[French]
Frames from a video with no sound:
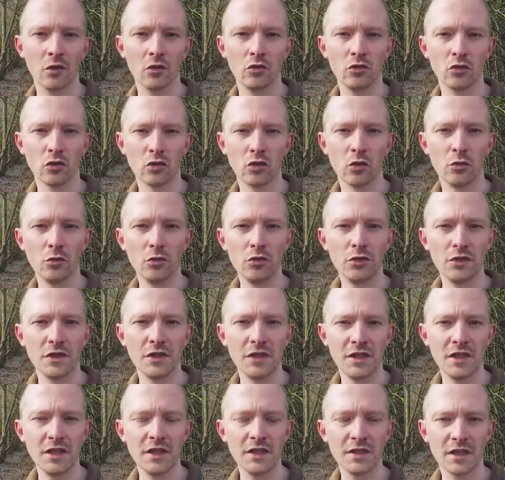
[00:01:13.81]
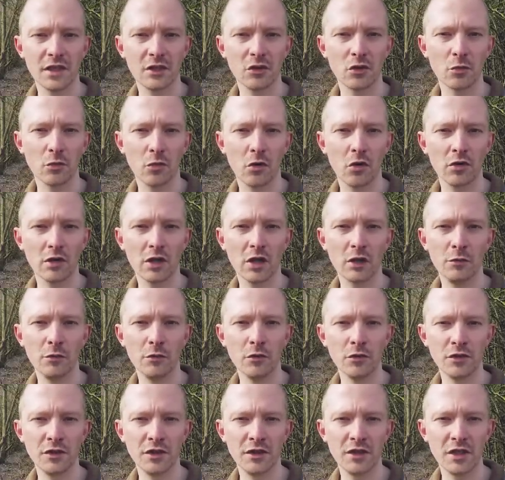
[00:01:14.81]
Donc le but ici, c'est de prendre la
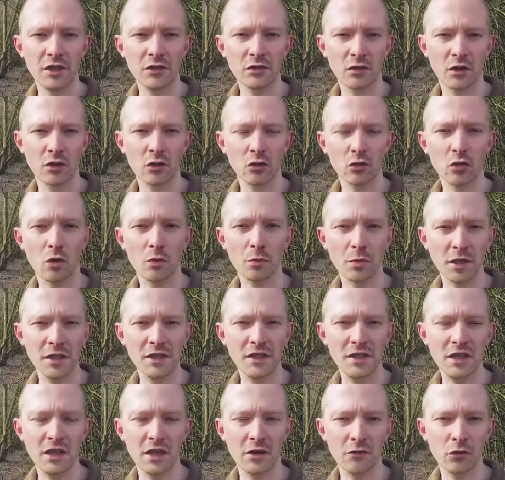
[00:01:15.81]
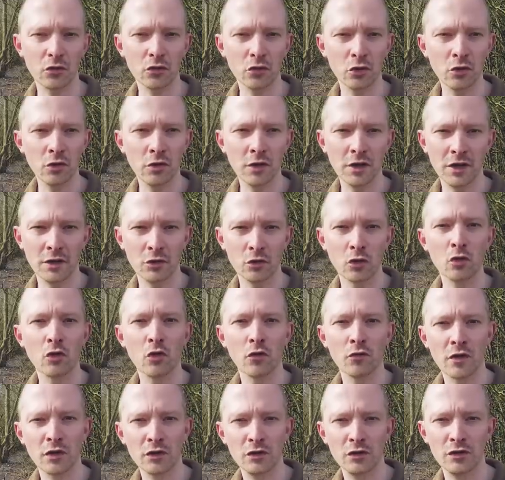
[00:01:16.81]
luminosité sur un endroit précis de la photo et donc on
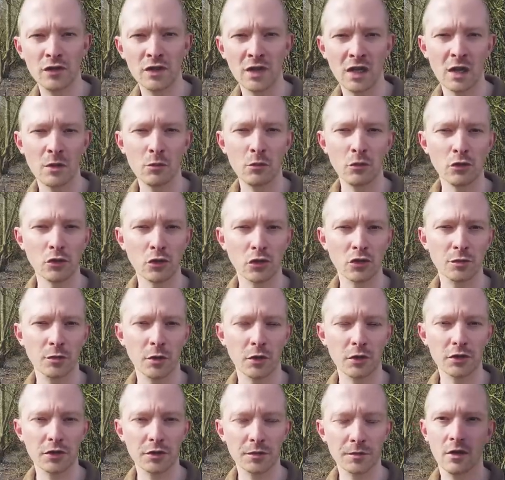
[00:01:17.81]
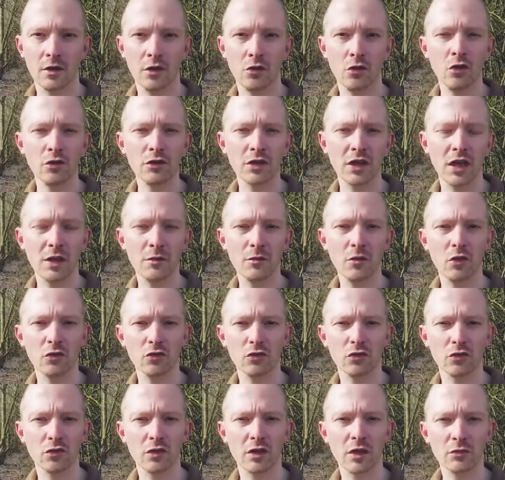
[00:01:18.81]
va utiliser la mesure spot. L'autre élément
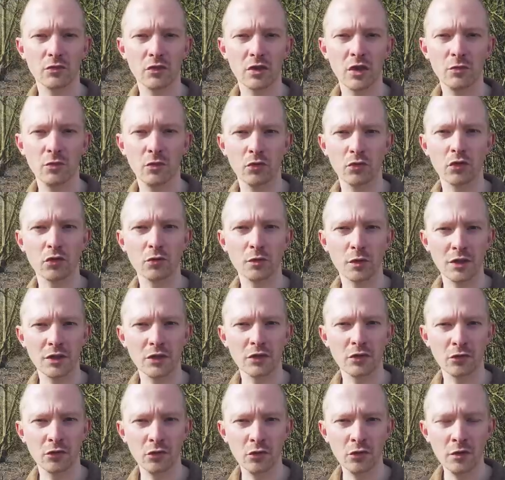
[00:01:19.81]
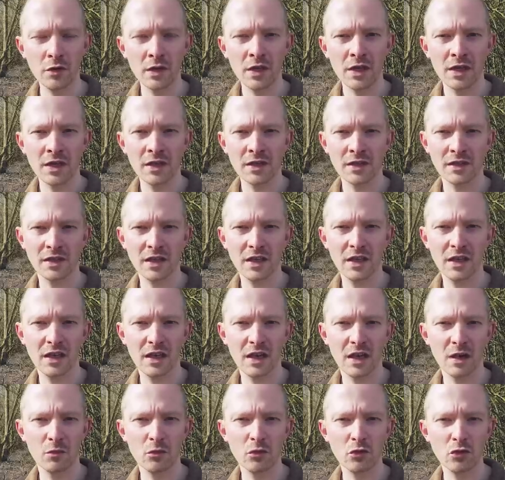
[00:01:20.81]
dont on a besoin pour notre prise de vue, c'est
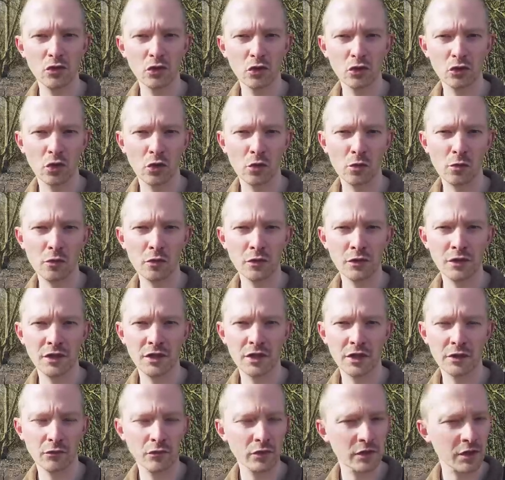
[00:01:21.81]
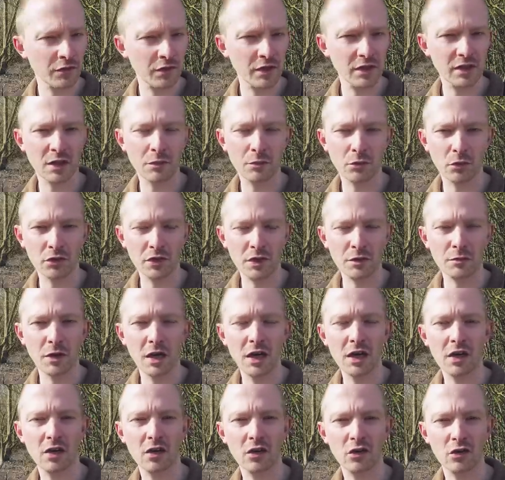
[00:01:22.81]
la mesure de luminosité. Vous savez, cette petite
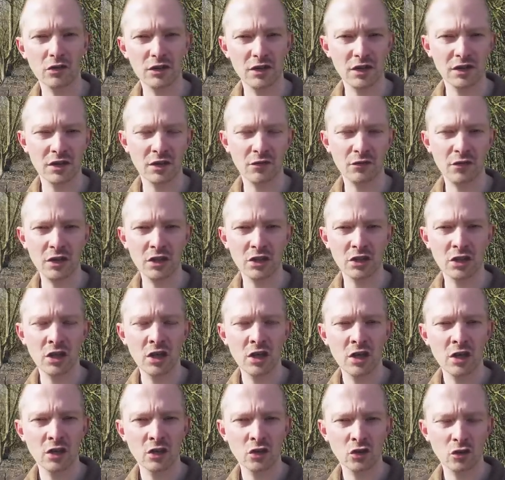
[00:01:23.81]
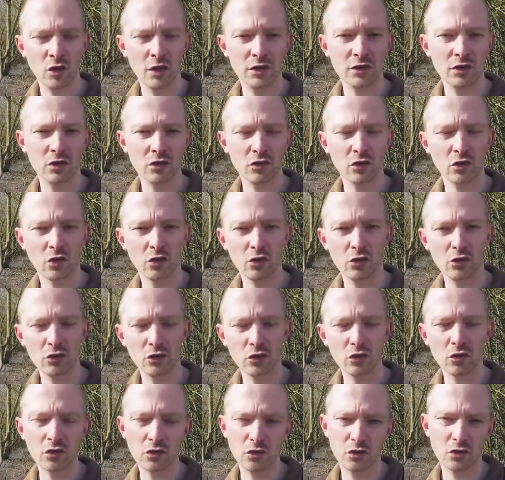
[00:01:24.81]
barre euh, qui s'affiche soit dans
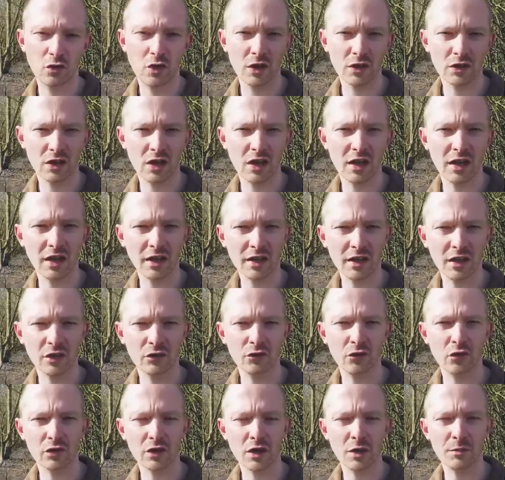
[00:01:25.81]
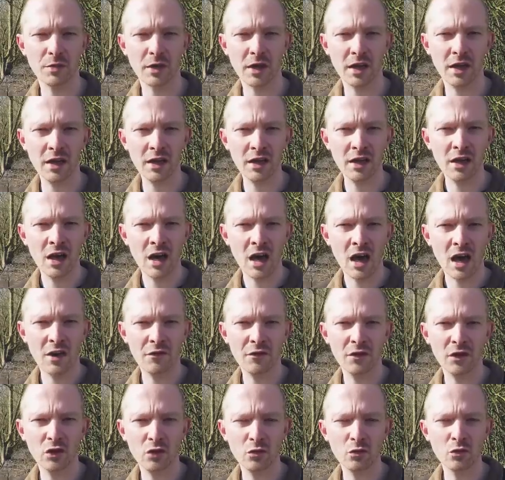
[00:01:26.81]
ton, soit à l'arrière de votre appareil,
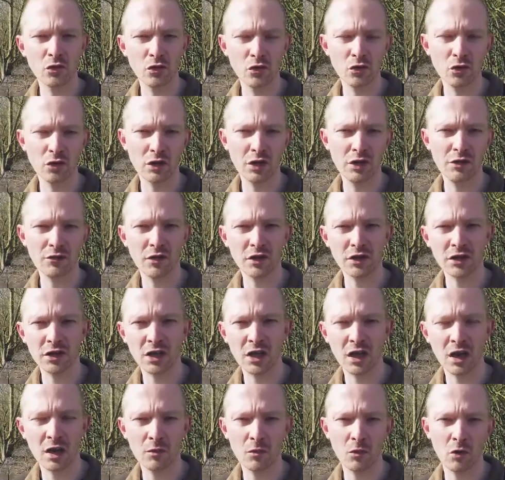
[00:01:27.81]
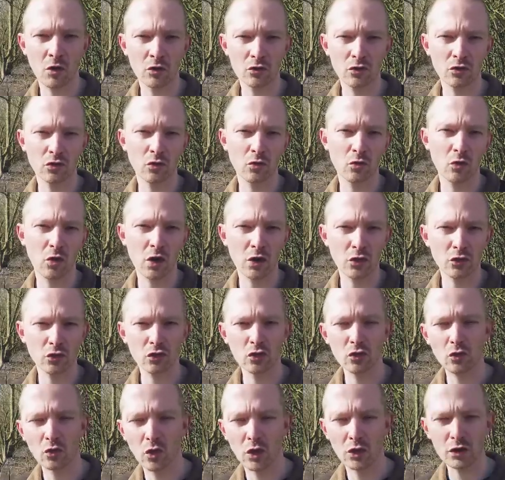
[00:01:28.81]
avec une mesure qui va généralement de moins
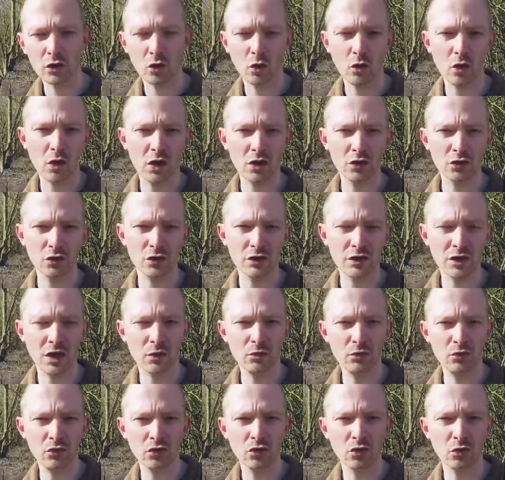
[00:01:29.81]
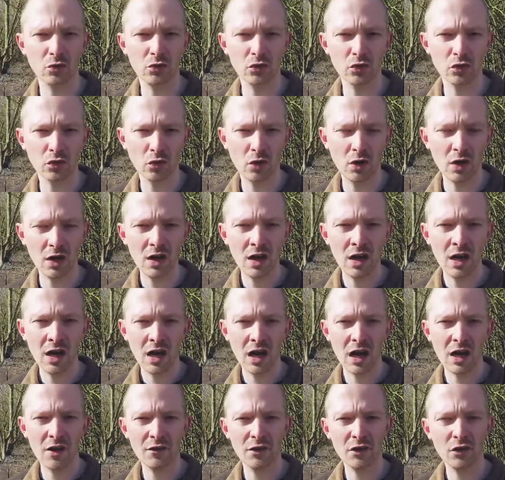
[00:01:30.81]
2, moins 3 jusqu'à plus 2, plus 3,
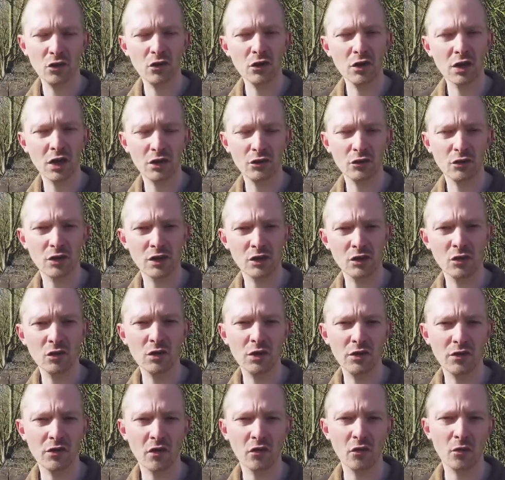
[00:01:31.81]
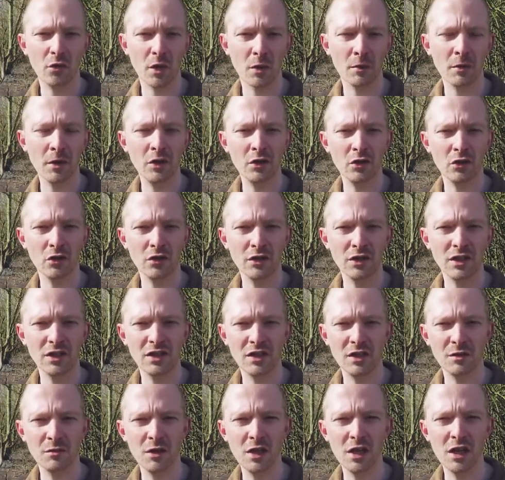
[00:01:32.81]
avec une graduation qui va vous permettre
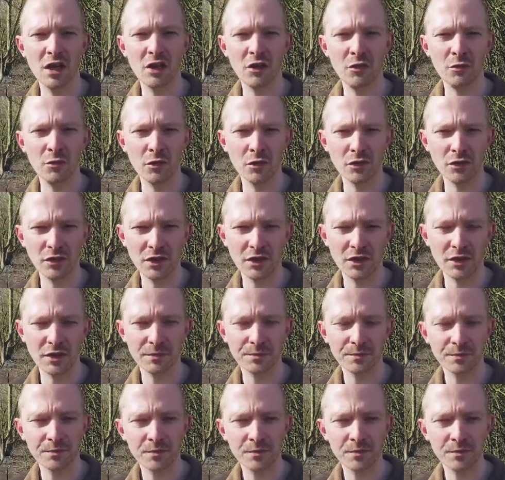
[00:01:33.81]
d'estimer la luminosité.